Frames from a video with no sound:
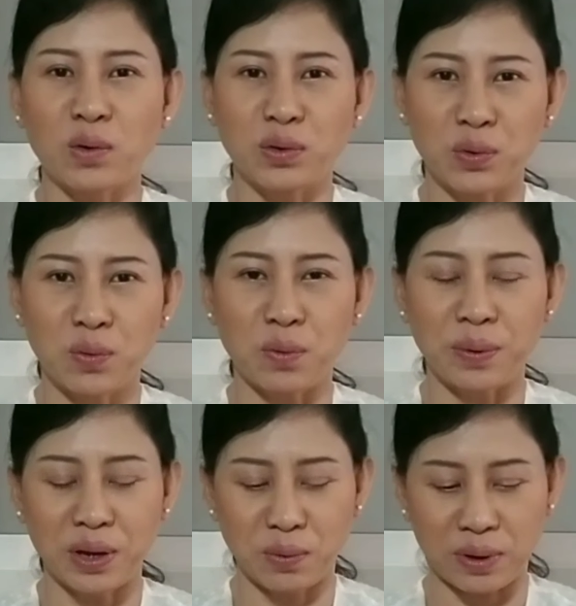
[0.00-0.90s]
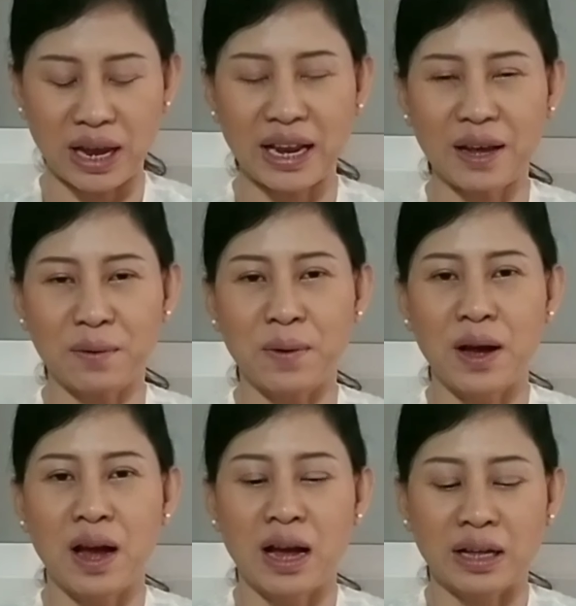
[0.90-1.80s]
งสู่ผิวได้เร็ว
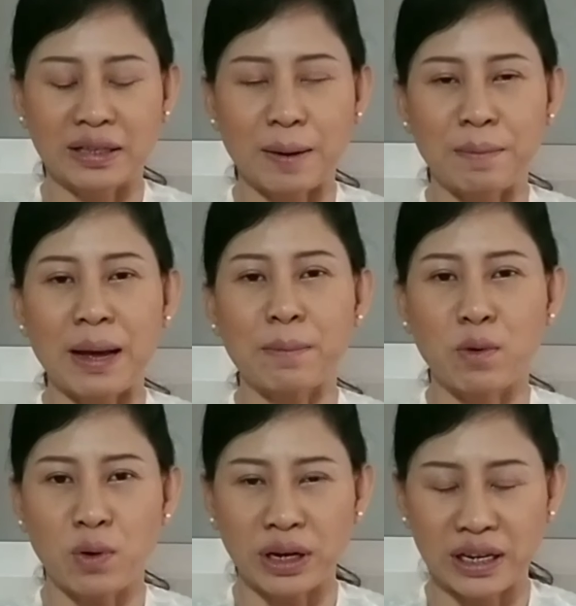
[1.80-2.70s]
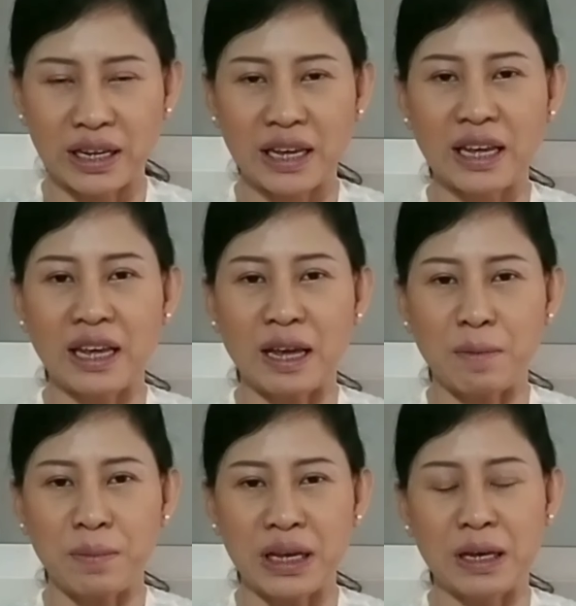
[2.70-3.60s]
สำหรับคนที่
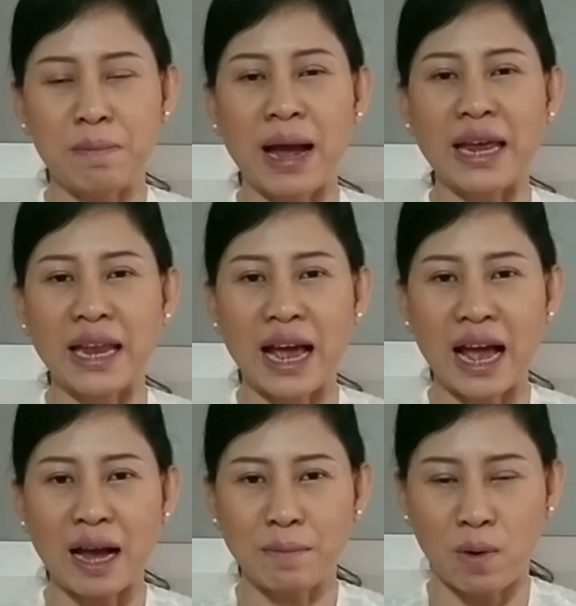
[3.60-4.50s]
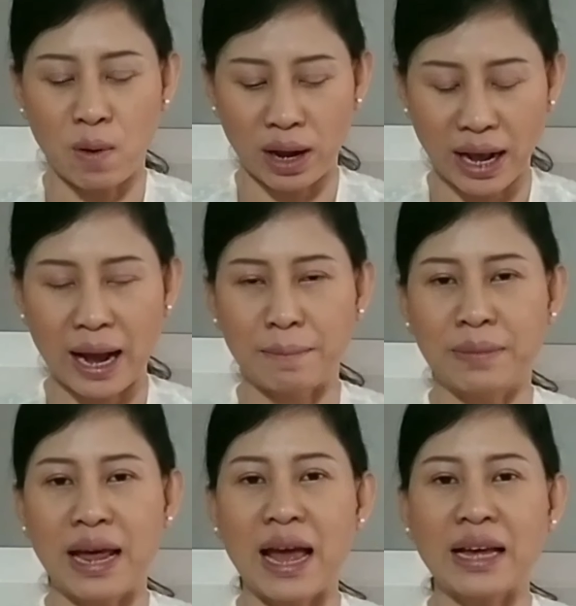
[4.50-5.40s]
มีใบหน้าหมองค
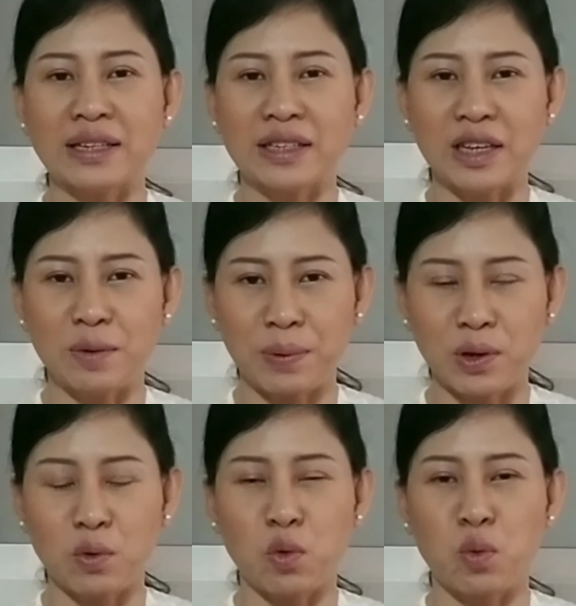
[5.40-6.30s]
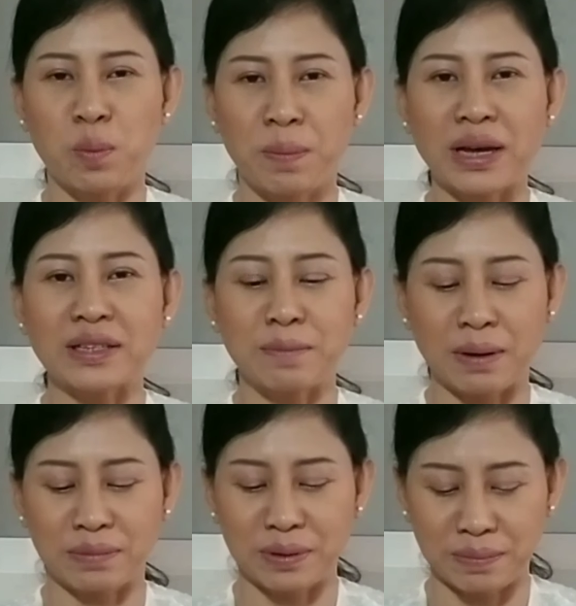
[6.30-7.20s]
ล้ำและสีผิวไม่ส
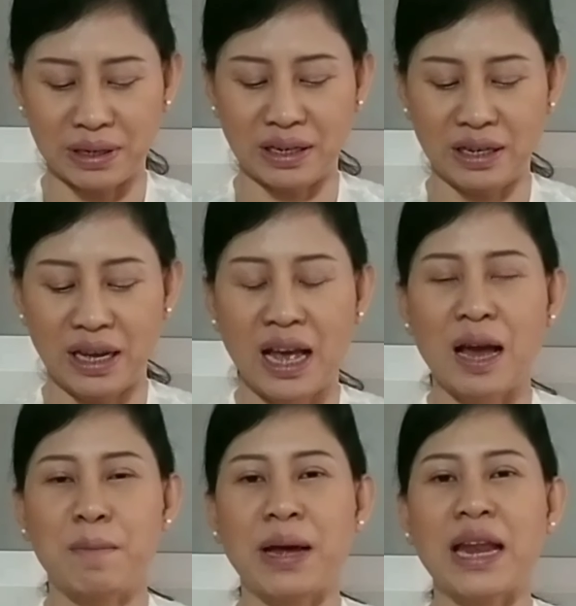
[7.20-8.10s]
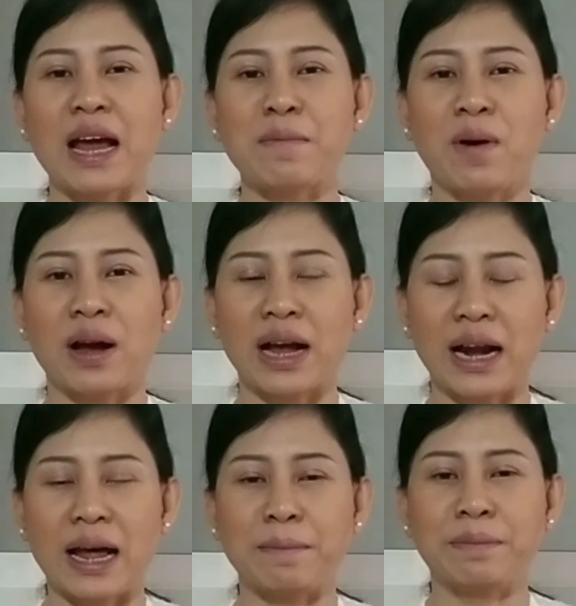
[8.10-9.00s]
ม่ำเสมอใบหน้าหมองค
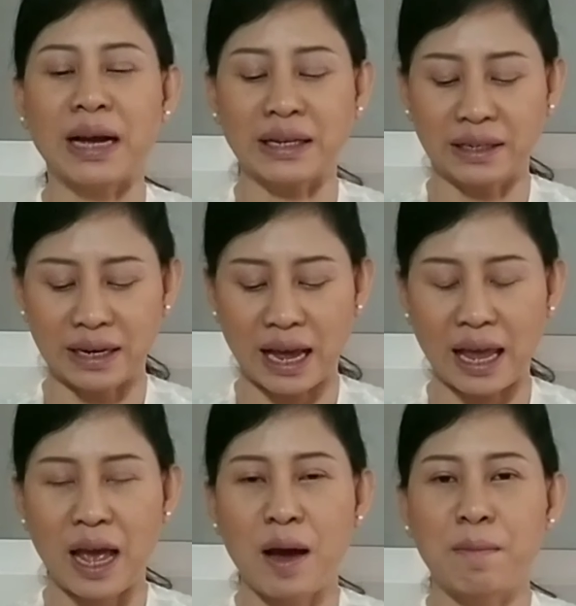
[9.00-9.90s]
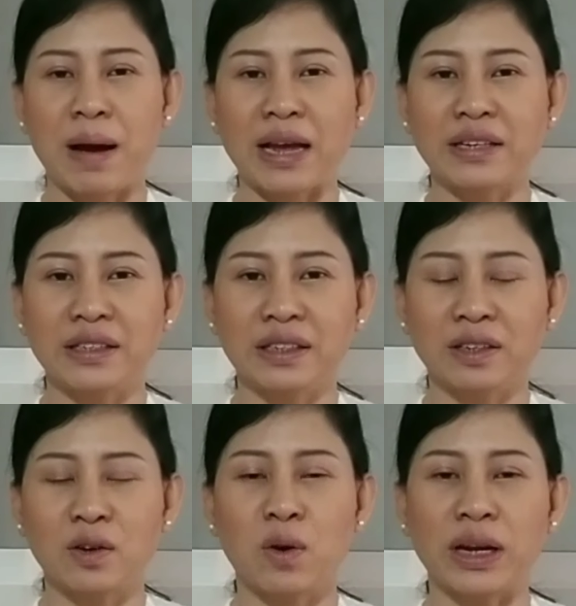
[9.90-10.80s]
ล้ำหมายถึงอะไรหมายถึง
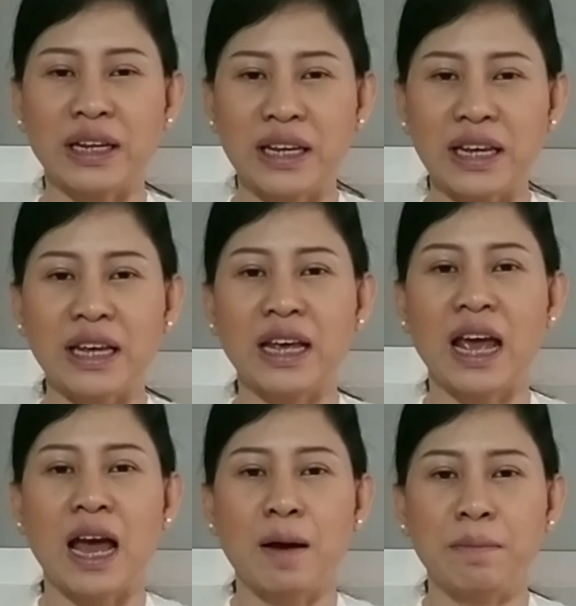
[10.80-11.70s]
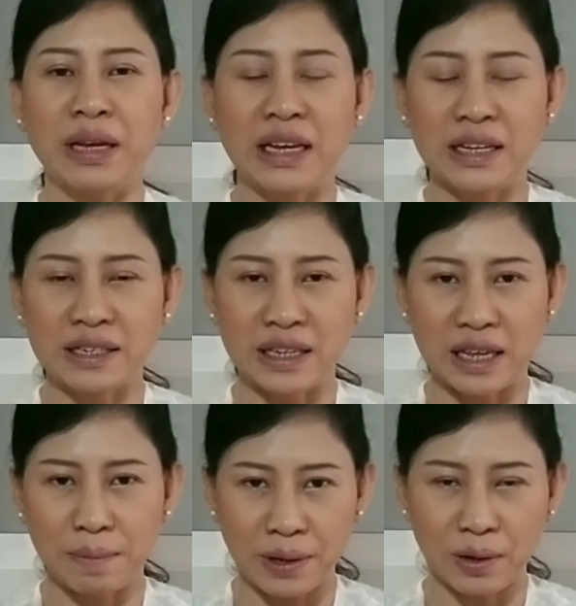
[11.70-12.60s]
คนที่มีสี
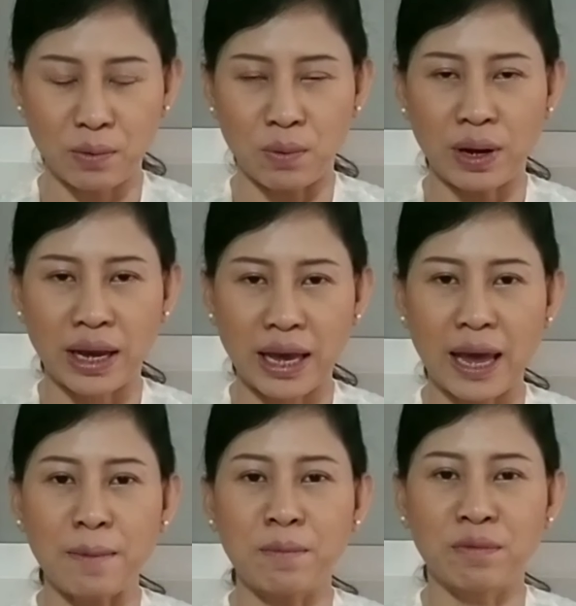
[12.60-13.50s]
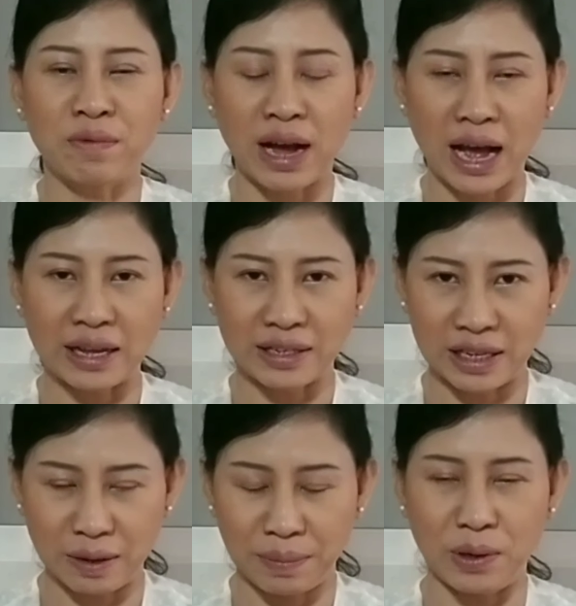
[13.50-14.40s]
ผิวเข้มฝ่า
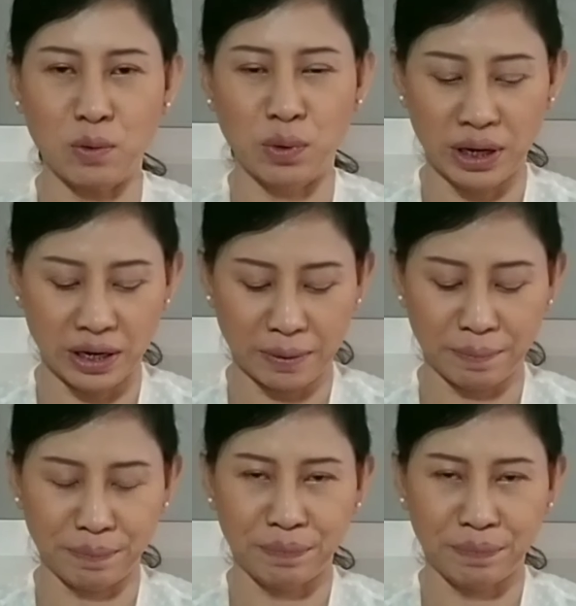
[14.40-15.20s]
สีผิวเดิม